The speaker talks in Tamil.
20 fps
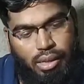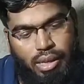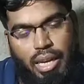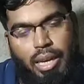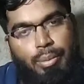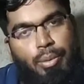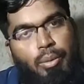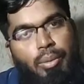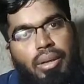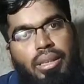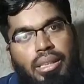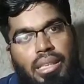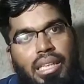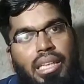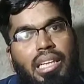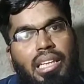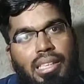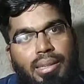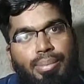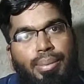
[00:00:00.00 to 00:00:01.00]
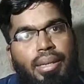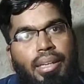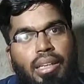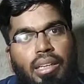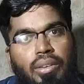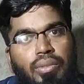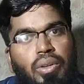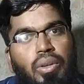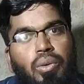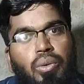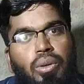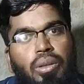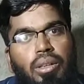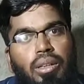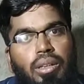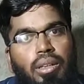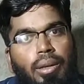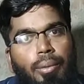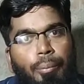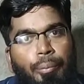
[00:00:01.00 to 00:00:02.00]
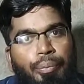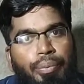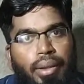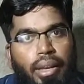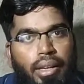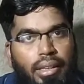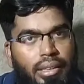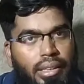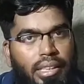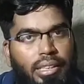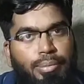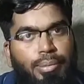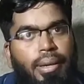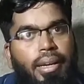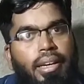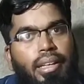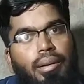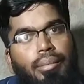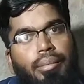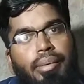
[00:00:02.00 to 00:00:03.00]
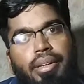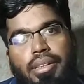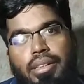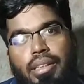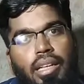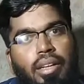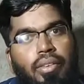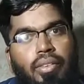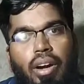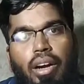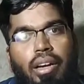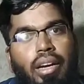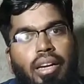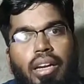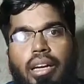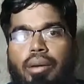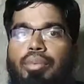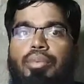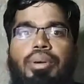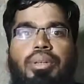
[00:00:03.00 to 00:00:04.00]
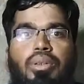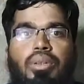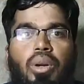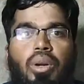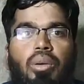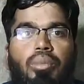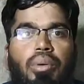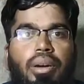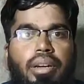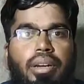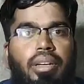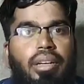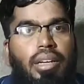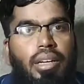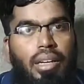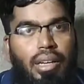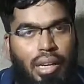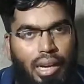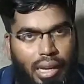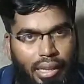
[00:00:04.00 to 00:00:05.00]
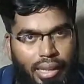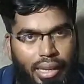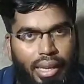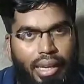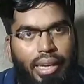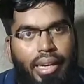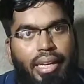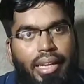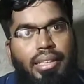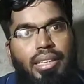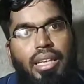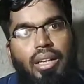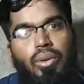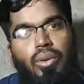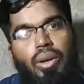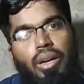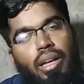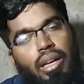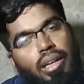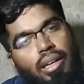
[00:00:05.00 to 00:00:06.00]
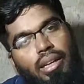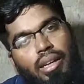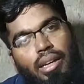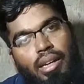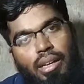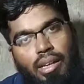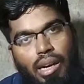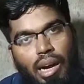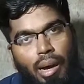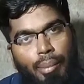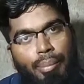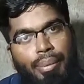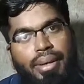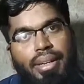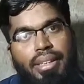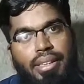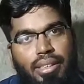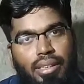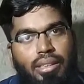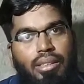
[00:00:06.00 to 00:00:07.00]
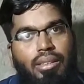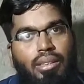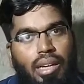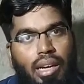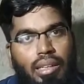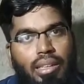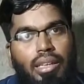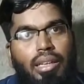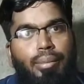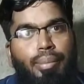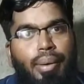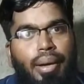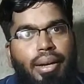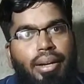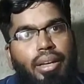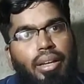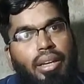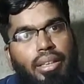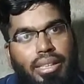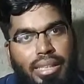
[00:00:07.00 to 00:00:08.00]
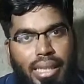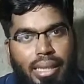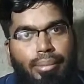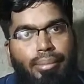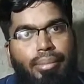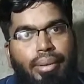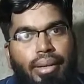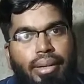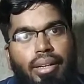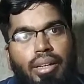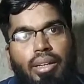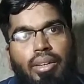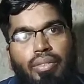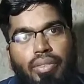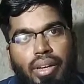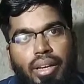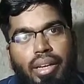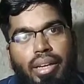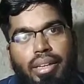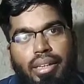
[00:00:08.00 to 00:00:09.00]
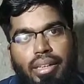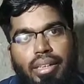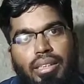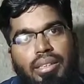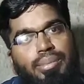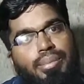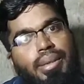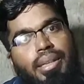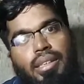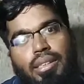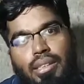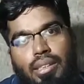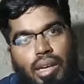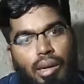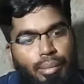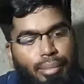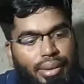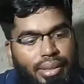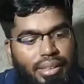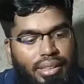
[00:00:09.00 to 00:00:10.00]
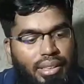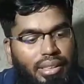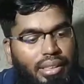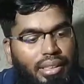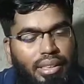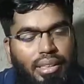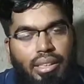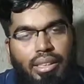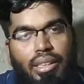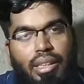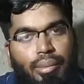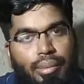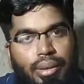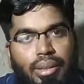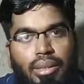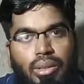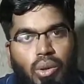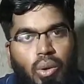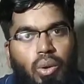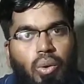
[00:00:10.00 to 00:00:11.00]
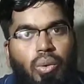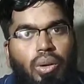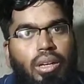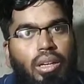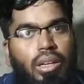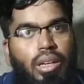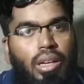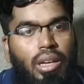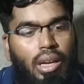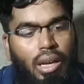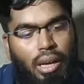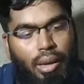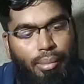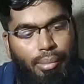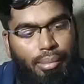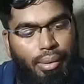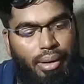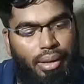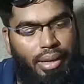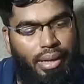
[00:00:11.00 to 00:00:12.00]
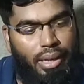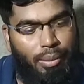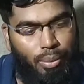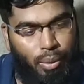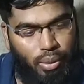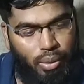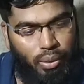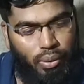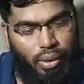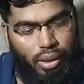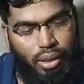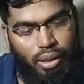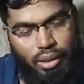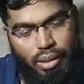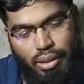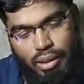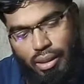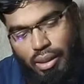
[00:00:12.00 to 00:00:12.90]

நான் எப்போவுமே சிங்கிள் ஸ்பீக்கர் ரிவ்யூ கொடுத்துட்டு இந்த ஸ்பீக்கர் தான் பெஸ்ட்டு அதை வாங்க நான் எப்பவுமே சொல்ல மாட்டேன் அதே ரேஞ்சில் உள்ள காம்படிஷன் அதர் பிராண்டே இல்லை சேம் பிராண்ட்லேயே வேறு என்னென்ன ஸ்பீக்கர்ஸ் காம்படிஷன் இருக்குது அப்படின்னு சொல்லுவேன் பட் என்னை பொறுத்தவரை